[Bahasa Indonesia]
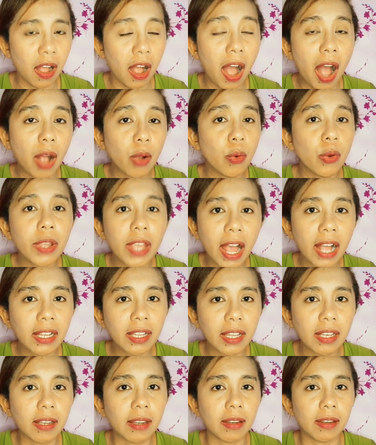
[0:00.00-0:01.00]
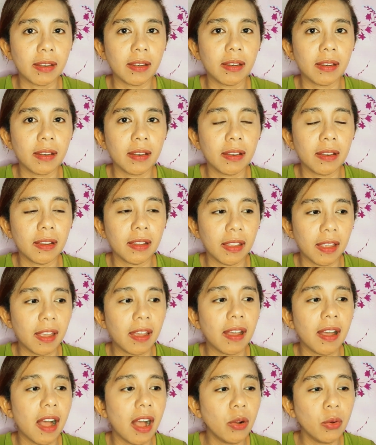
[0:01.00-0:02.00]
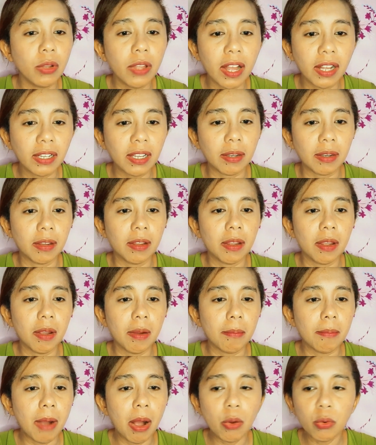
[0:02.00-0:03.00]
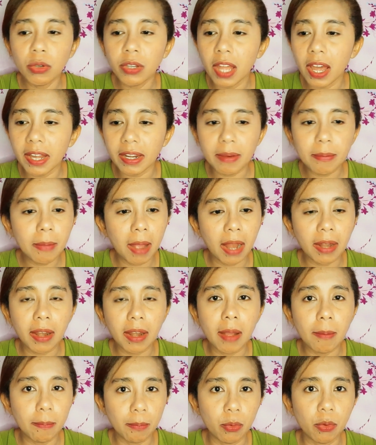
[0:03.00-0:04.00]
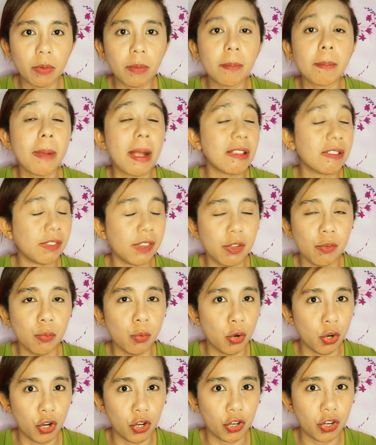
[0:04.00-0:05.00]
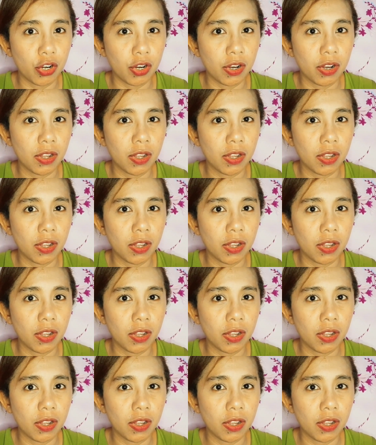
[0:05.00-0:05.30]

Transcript: aku yakin Ya, aku yakin mau dari manapun pasti work.